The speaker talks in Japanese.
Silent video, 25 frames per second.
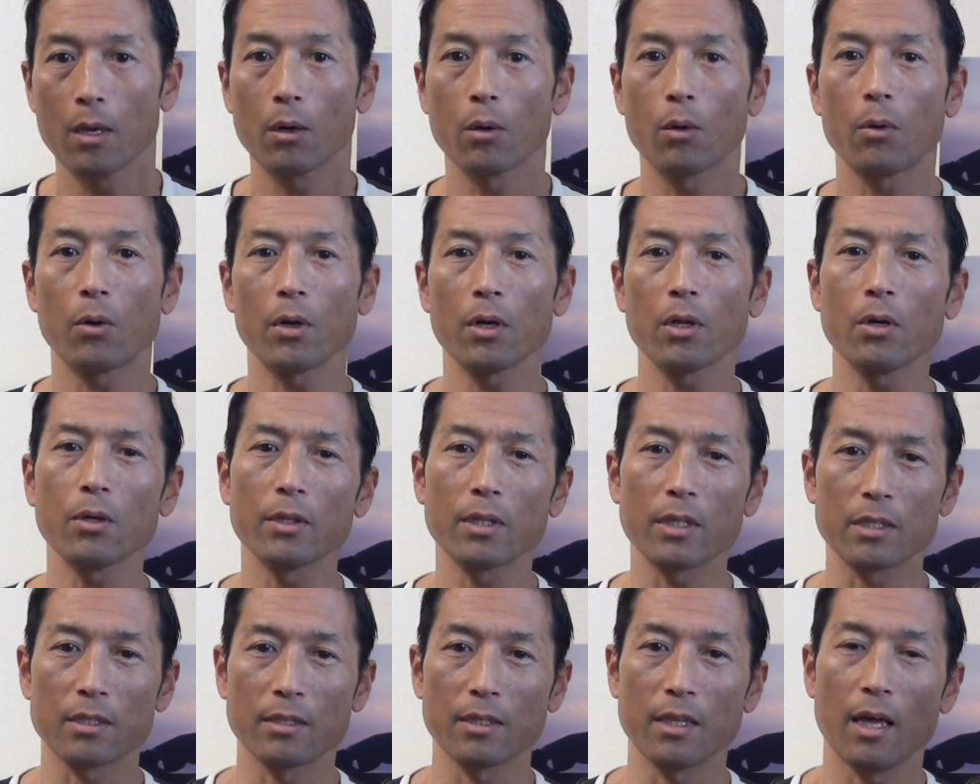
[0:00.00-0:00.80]
これ
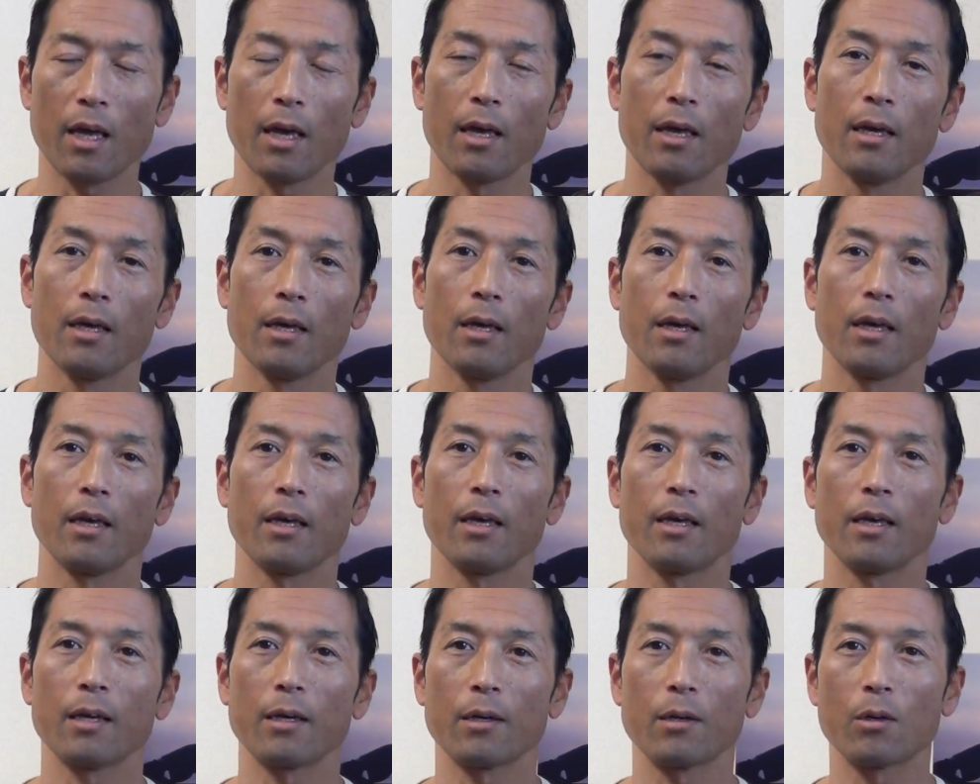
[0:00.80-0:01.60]
をですね、
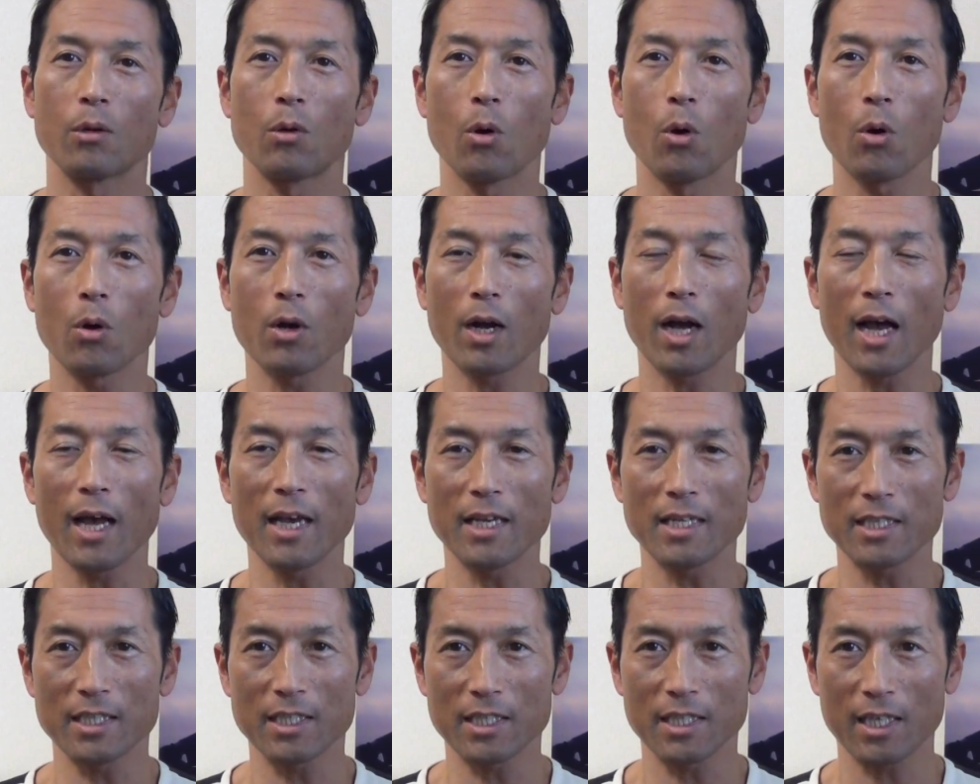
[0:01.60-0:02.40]
えー、5
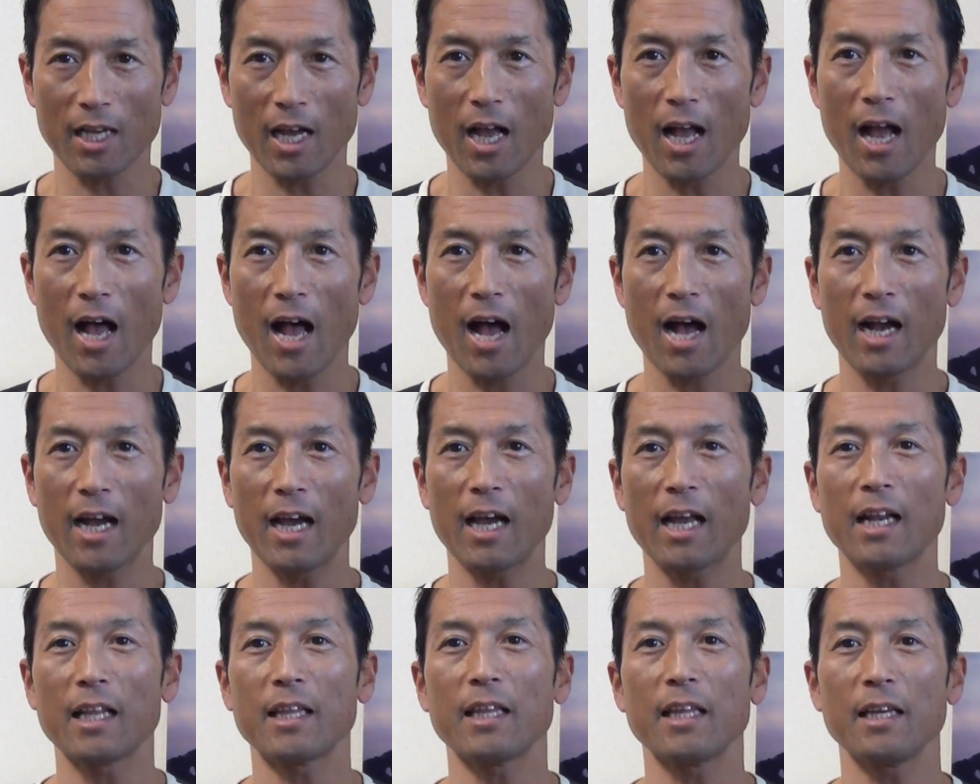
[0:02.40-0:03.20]
回しか上
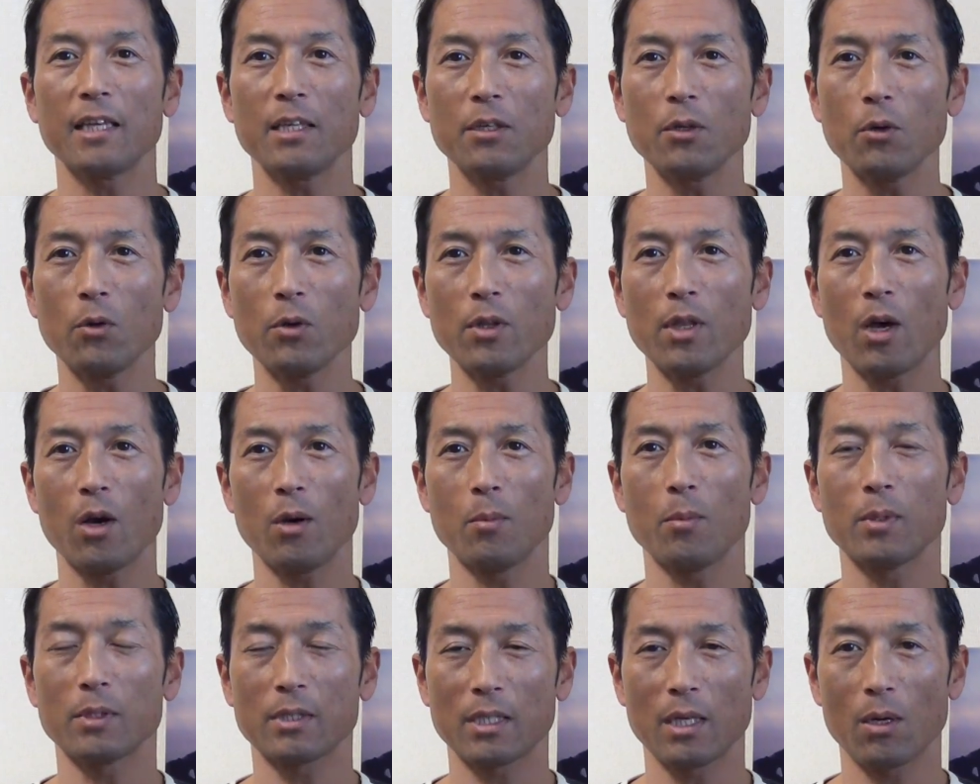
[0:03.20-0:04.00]
がらないような
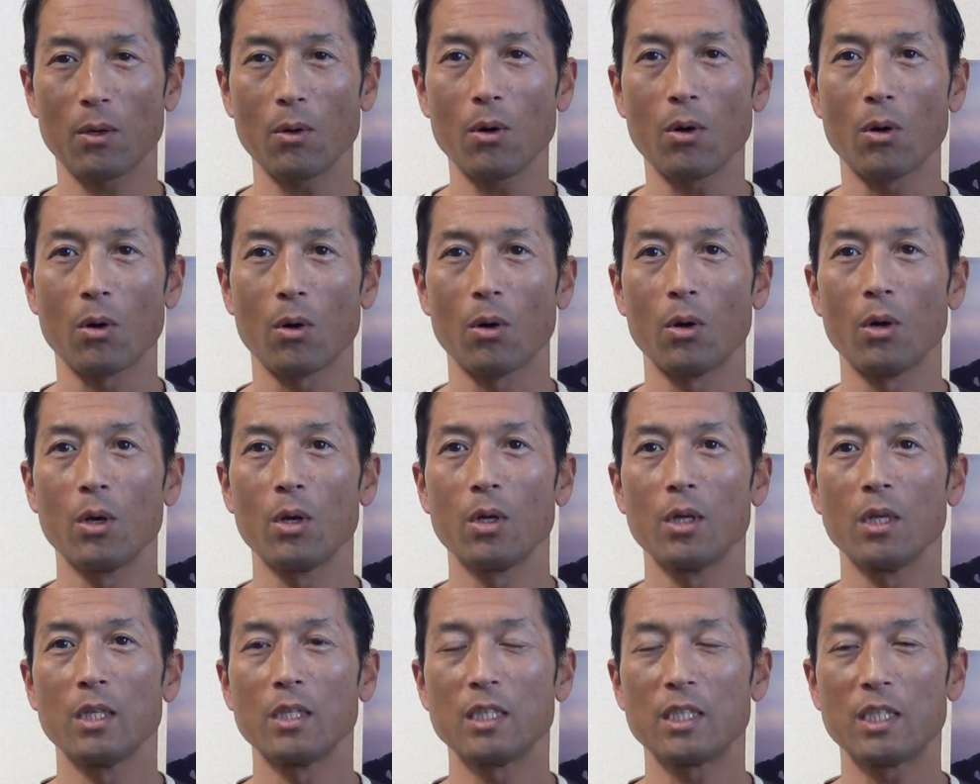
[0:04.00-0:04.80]
重さを
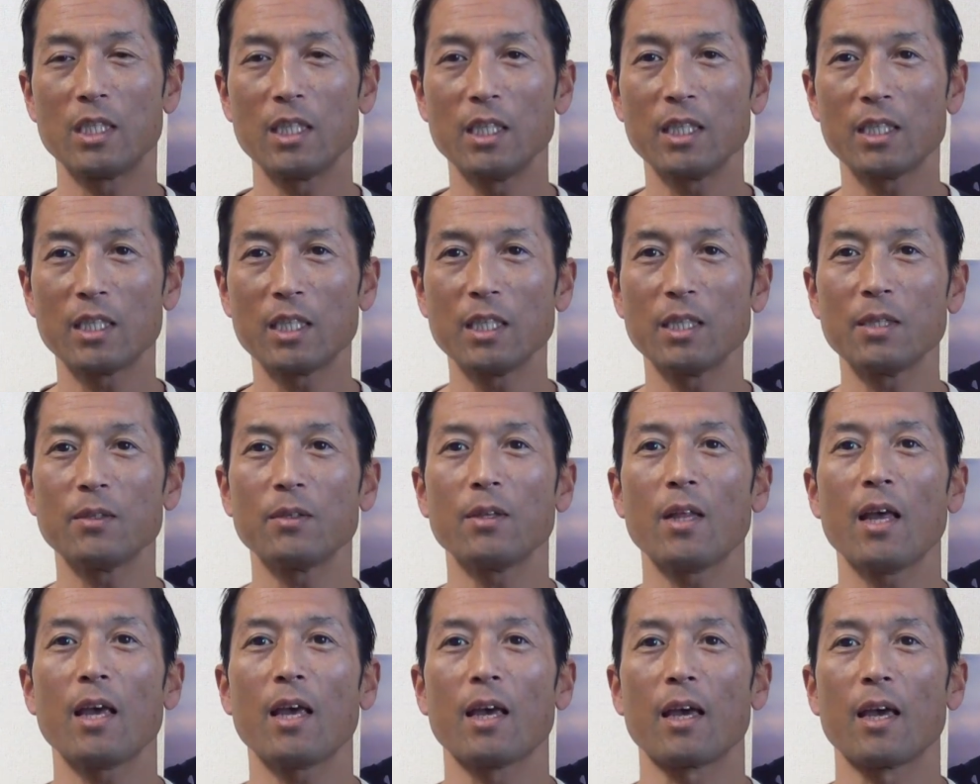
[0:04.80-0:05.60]

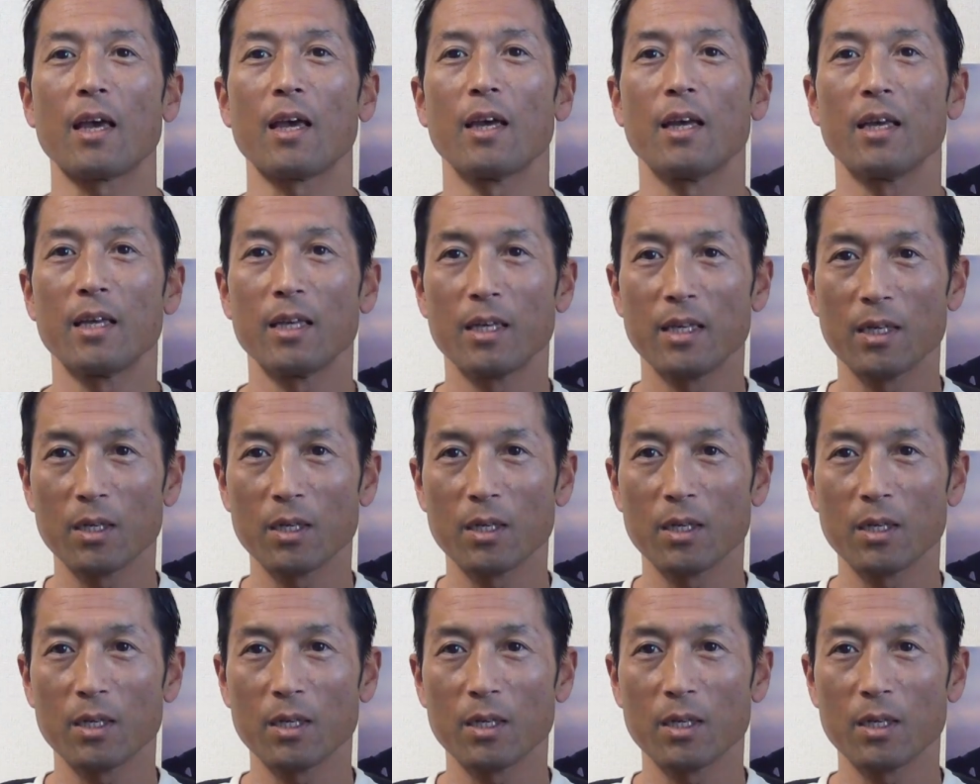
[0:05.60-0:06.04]
チーティングで、